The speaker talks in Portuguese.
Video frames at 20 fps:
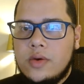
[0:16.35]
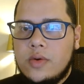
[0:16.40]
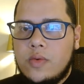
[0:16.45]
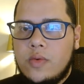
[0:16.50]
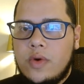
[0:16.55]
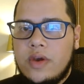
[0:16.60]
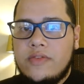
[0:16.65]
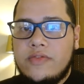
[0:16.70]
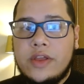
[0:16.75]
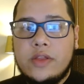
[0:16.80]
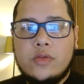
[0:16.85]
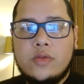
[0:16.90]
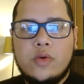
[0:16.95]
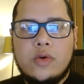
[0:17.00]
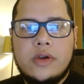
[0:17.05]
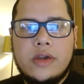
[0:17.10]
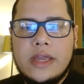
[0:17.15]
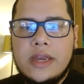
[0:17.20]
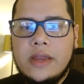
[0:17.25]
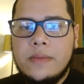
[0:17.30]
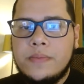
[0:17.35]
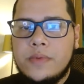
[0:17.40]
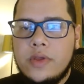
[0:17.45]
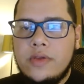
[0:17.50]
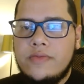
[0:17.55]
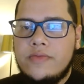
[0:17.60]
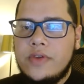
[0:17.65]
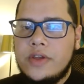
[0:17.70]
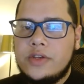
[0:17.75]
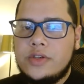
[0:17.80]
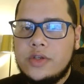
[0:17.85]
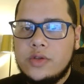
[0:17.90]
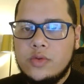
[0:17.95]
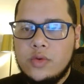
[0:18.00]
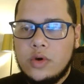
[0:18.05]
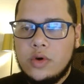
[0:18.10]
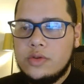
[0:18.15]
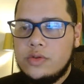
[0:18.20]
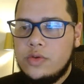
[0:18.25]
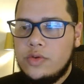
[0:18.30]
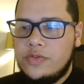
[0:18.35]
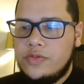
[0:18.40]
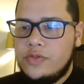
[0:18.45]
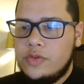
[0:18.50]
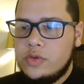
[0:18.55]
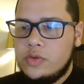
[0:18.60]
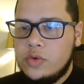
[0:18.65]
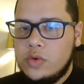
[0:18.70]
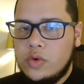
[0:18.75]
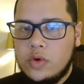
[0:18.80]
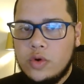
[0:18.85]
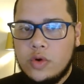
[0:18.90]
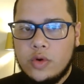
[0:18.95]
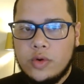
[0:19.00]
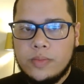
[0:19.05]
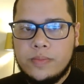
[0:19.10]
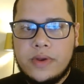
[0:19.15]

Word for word: o evento Cripto Investidor do Futuro.